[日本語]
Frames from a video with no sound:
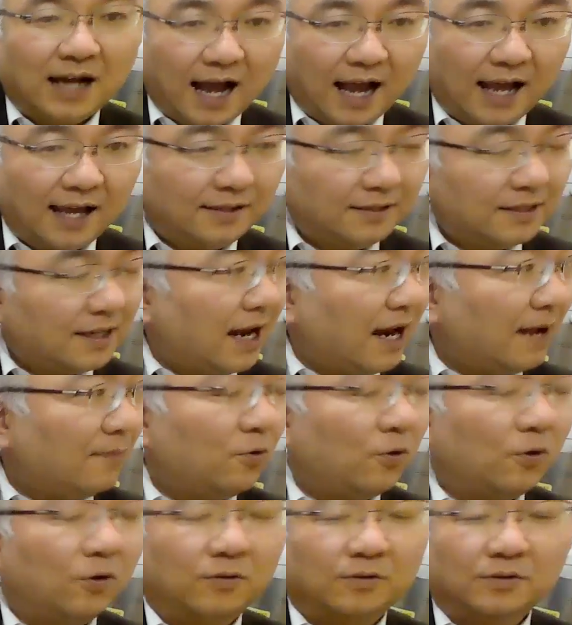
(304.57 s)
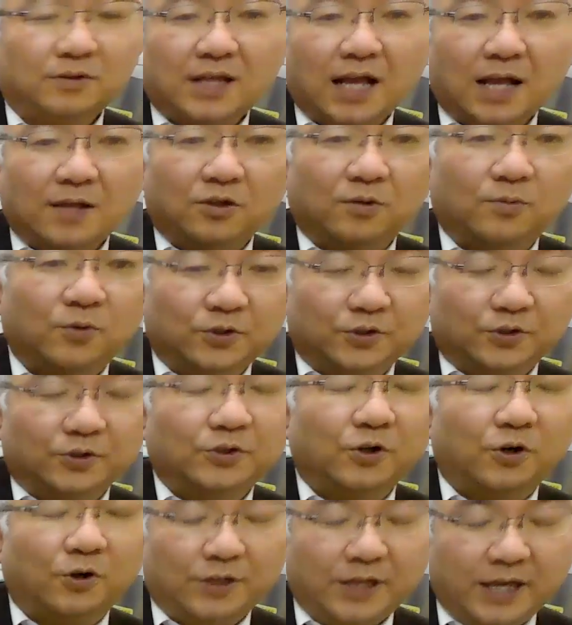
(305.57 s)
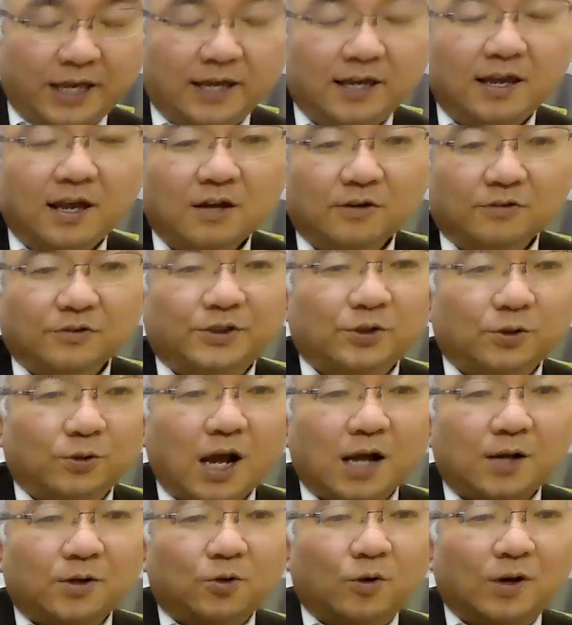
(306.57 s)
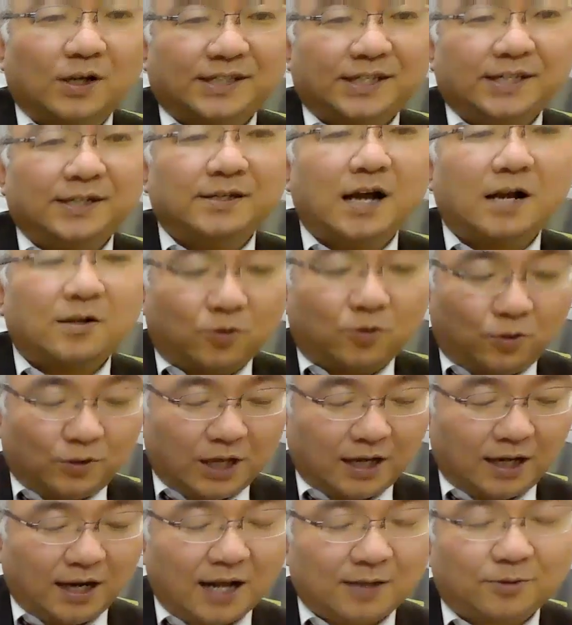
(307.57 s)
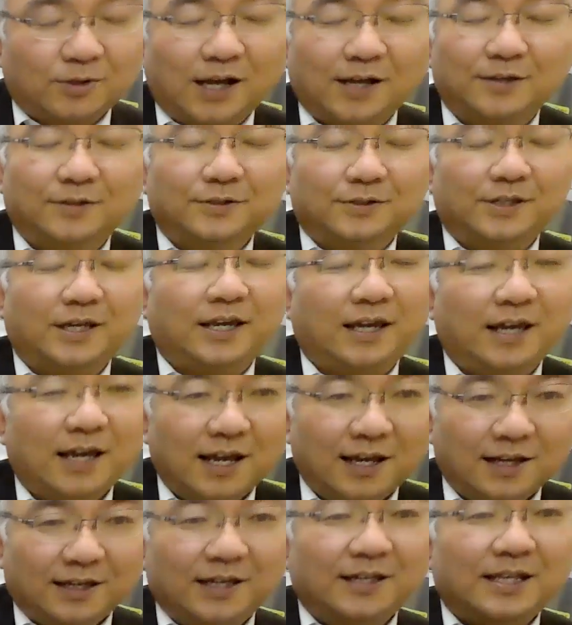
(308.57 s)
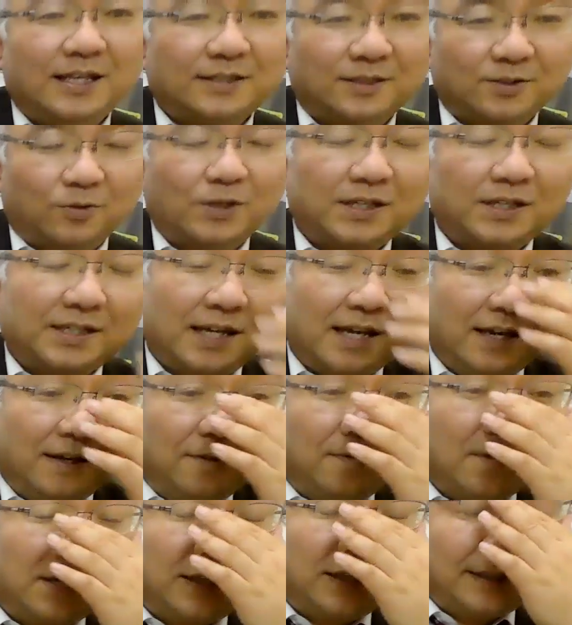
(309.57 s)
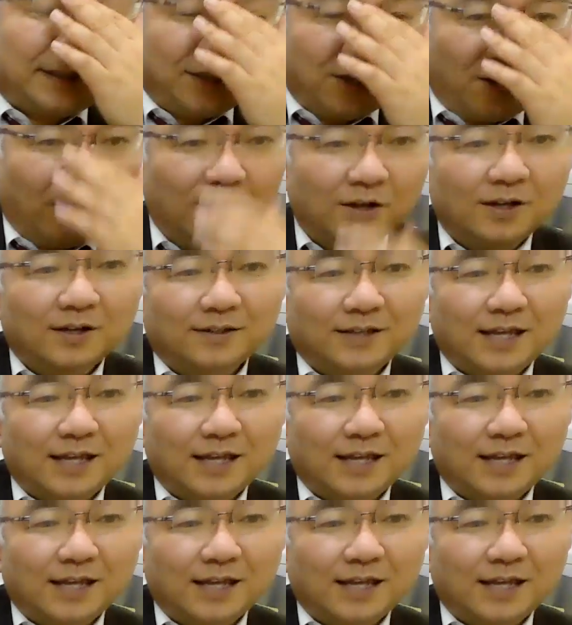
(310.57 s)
はい、だからもう何度も言うようにうちの学校は進学校だからとかいうふうに言い出す子たちがいるわけですよ。